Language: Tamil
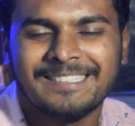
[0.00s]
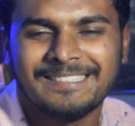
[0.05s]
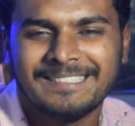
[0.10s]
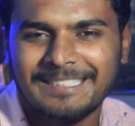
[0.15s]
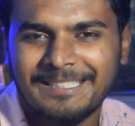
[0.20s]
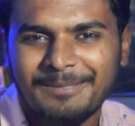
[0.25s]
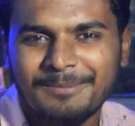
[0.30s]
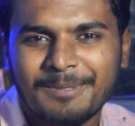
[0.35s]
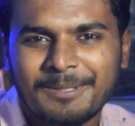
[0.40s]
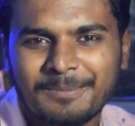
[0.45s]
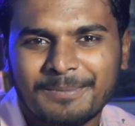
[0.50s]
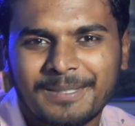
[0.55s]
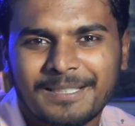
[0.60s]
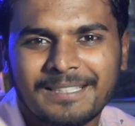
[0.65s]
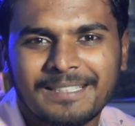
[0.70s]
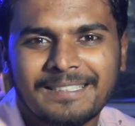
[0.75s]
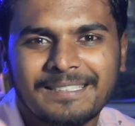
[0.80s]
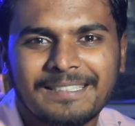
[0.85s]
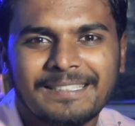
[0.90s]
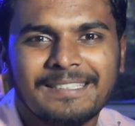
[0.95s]
சினிமா
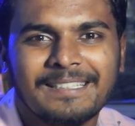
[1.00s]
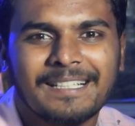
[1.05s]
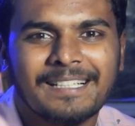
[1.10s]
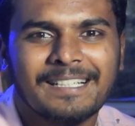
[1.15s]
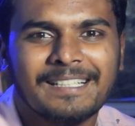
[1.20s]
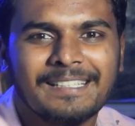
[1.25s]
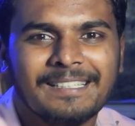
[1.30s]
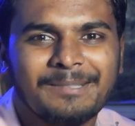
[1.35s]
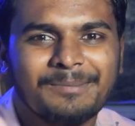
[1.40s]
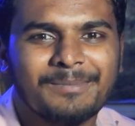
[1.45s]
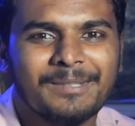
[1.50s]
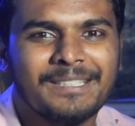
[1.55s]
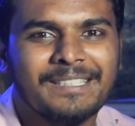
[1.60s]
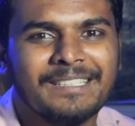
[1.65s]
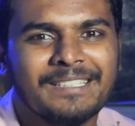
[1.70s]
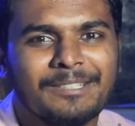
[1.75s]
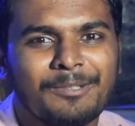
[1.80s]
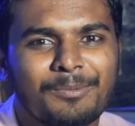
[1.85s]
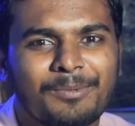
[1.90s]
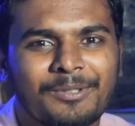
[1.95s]
பாட்டை ரீ ரெக்கார்டிங் பண்ணி
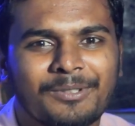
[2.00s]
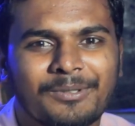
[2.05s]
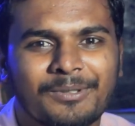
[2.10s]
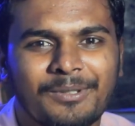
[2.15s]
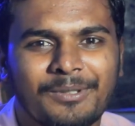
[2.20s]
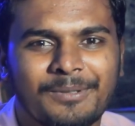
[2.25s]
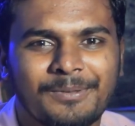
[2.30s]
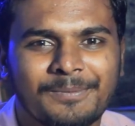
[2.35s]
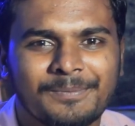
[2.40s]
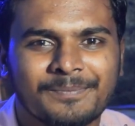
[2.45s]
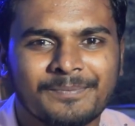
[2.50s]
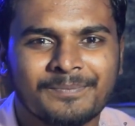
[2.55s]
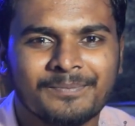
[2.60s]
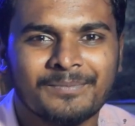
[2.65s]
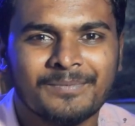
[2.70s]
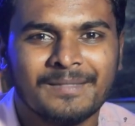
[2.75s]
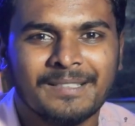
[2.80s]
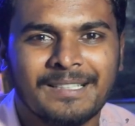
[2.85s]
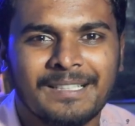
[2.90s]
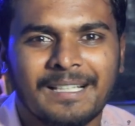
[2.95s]
என்ன பண்ணுறோம்
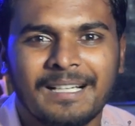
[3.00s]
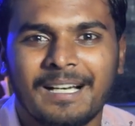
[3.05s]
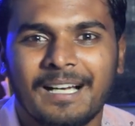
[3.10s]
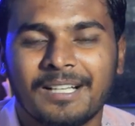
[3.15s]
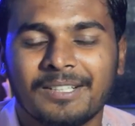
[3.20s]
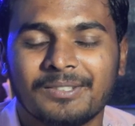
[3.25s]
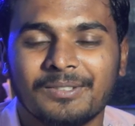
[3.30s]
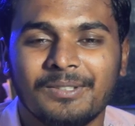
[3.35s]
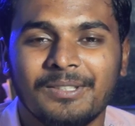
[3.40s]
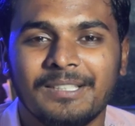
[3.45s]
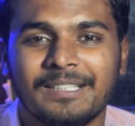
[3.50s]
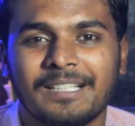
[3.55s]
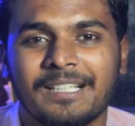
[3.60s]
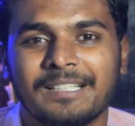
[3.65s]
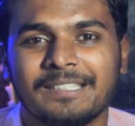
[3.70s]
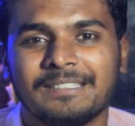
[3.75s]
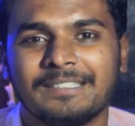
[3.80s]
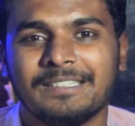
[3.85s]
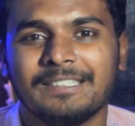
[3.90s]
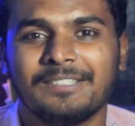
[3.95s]
ஆக்சுவலி
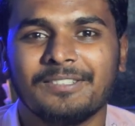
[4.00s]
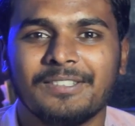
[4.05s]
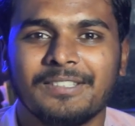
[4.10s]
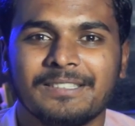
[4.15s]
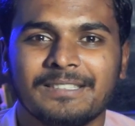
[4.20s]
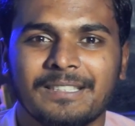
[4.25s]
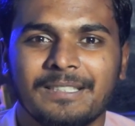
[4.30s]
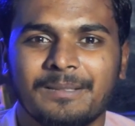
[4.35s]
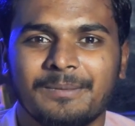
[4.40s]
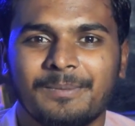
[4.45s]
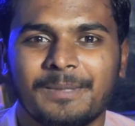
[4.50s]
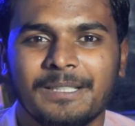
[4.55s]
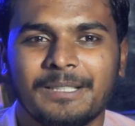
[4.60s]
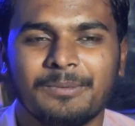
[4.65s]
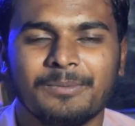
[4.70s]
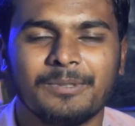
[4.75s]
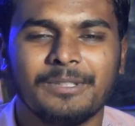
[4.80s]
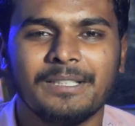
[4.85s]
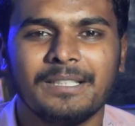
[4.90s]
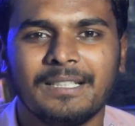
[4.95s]
நான் சின்ன வயசில்
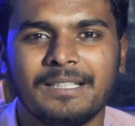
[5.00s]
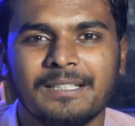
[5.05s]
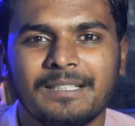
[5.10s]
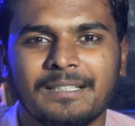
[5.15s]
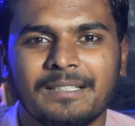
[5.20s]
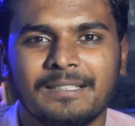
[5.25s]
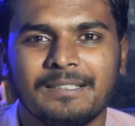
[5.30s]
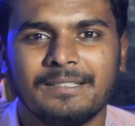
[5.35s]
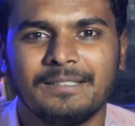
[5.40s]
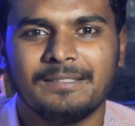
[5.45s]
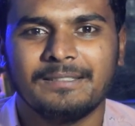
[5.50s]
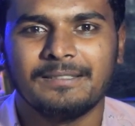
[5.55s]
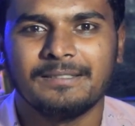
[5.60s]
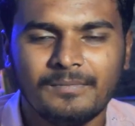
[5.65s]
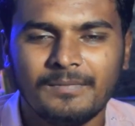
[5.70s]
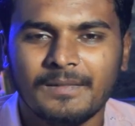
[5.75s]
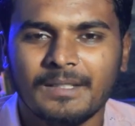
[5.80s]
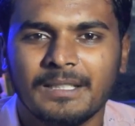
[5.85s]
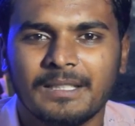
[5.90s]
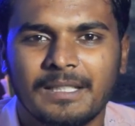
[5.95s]
படிக்கும்போது
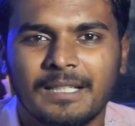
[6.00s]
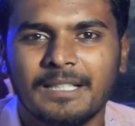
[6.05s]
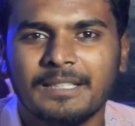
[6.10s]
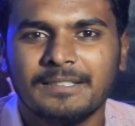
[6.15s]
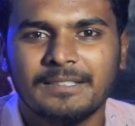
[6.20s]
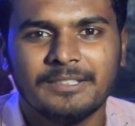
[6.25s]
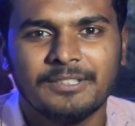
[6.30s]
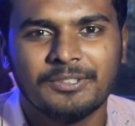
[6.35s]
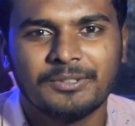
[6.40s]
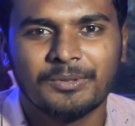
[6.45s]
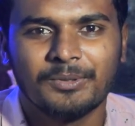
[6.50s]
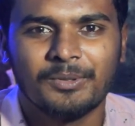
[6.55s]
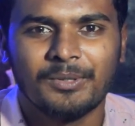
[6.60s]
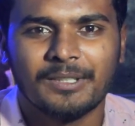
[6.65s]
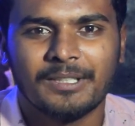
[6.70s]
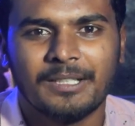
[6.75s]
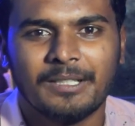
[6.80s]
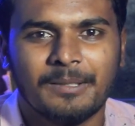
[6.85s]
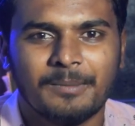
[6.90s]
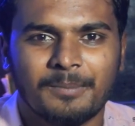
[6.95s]
ஆர்சி
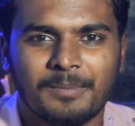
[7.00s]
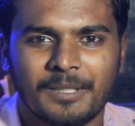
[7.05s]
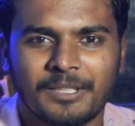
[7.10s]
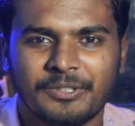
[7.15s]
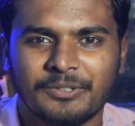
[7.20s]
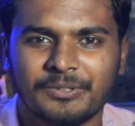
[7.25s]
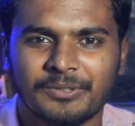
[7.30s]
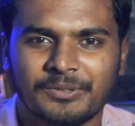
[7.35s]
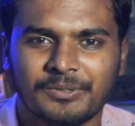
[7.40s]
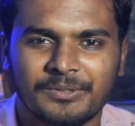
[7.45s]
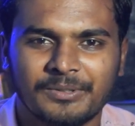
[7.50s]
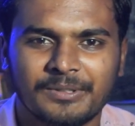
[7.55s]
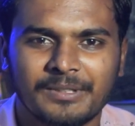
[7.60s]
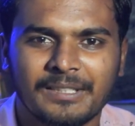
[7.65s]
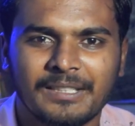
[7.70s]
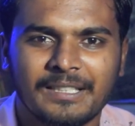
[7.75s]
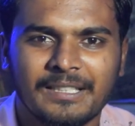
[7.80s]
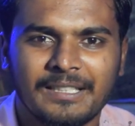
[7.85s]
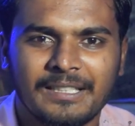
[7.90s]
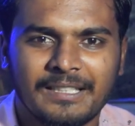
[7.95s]
ஸ்கூலில் தான் படித்தோம்
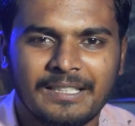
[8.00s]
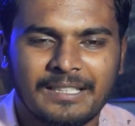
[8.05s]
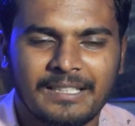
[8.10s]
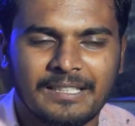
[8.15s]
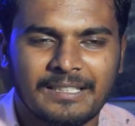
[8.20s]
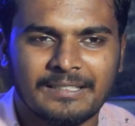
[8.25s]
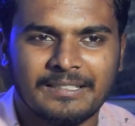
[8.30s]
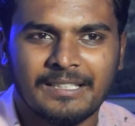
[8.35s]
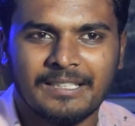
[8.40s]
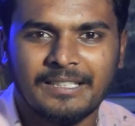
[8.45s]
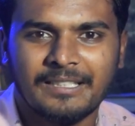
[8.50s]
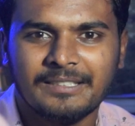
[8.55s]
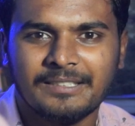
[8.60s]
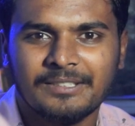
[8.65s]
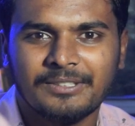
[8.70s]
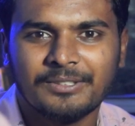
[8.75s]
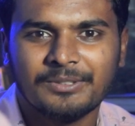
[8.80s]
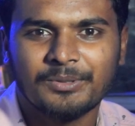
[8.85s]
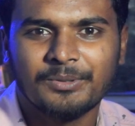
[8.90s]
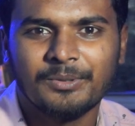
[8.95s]
அந்த
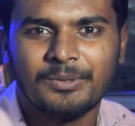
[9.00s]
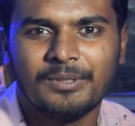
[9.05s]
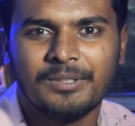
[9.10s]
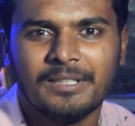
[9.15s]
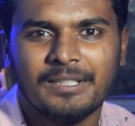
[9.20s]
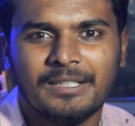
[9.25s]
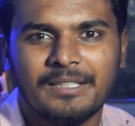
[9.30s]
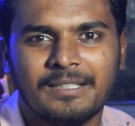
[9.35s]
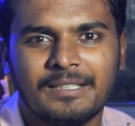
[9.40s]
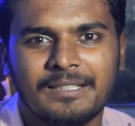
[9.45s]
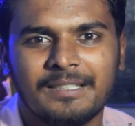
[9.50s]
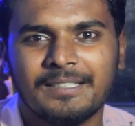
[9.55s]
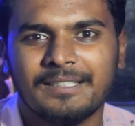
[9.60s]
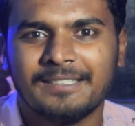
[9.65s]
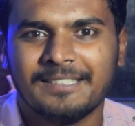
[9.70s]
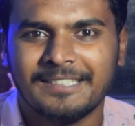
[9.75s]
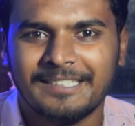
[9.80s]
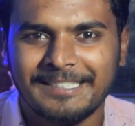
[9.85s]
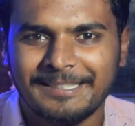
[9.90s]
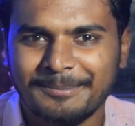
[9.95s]
ஆர்சி ஸ்கூலில்
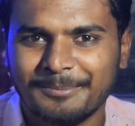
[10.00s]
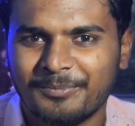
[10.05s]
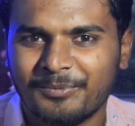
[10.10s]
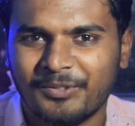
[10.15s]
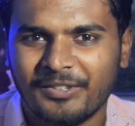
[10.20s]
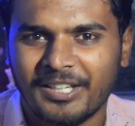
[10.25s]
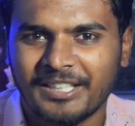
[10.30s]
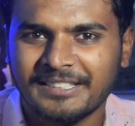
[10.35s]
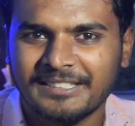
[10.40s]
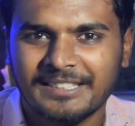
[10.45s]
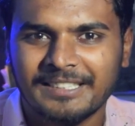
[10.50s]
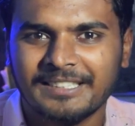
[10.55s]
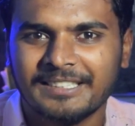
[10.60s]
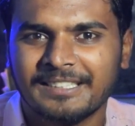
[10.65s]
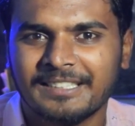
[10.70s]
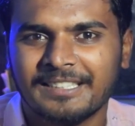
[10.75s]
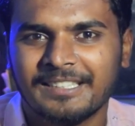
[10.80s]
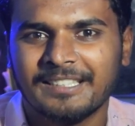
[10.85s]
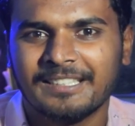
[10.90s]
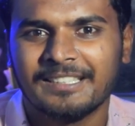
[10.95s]
திடீர்னு ஃபங்க்ஷன்
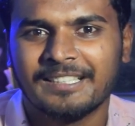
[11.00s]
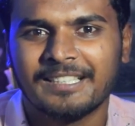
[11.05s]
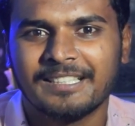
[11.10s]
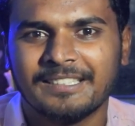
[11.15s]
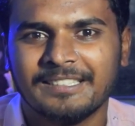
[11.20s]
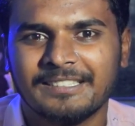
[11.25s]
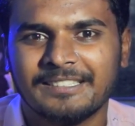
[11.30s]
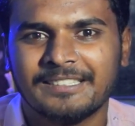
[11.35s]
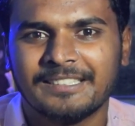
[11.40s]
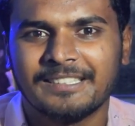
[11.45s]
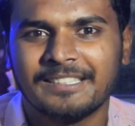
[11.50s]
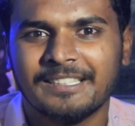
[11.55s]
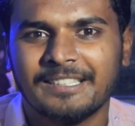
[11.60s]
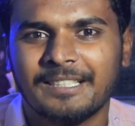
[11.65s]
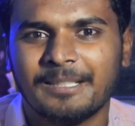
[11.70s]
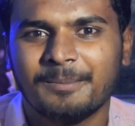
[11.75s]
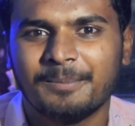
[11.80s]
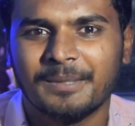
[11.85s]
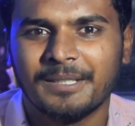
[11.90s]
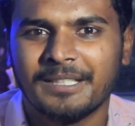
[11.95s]
எதனா நடந்துச்சுன்னா
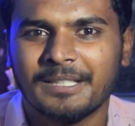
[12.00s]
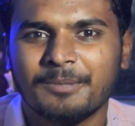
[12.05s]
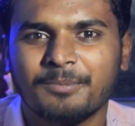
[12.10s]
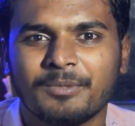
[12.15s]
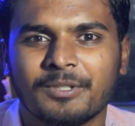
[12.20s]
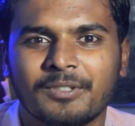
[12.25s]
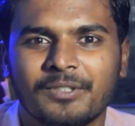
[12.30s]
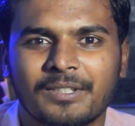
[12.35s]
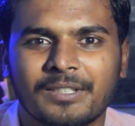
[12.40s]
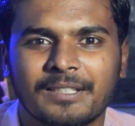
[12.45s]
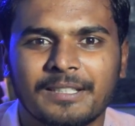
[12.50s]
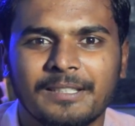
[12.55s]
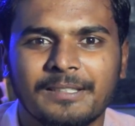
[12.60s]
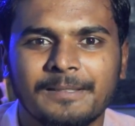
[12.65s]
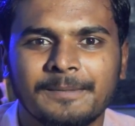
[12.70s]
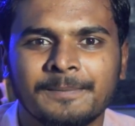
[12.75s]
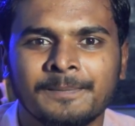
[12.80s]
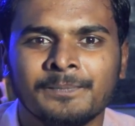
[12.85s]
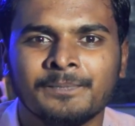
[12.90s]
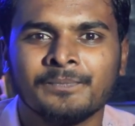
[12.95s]
அப்போ என்ன பண்ணுவாங்கன்னா
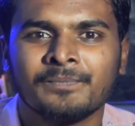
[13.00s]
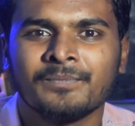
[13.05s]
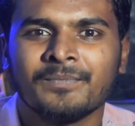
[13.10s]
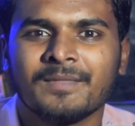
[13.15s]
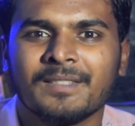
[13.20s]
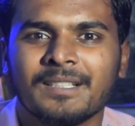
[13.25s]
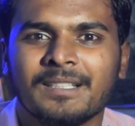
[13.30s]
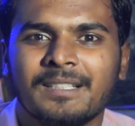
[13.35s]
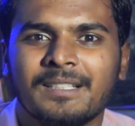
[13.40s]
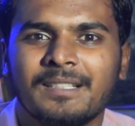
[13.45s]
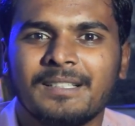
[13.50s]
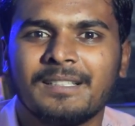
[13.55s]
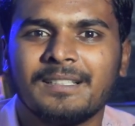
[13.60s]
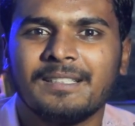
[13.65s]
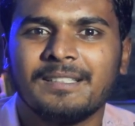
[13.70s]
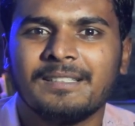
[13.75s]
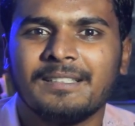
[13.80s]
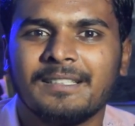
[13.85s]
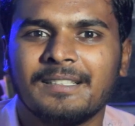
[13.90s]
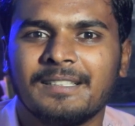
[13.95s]

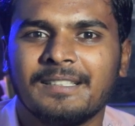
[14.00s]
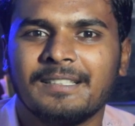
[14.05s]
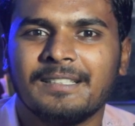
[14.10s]
இந்த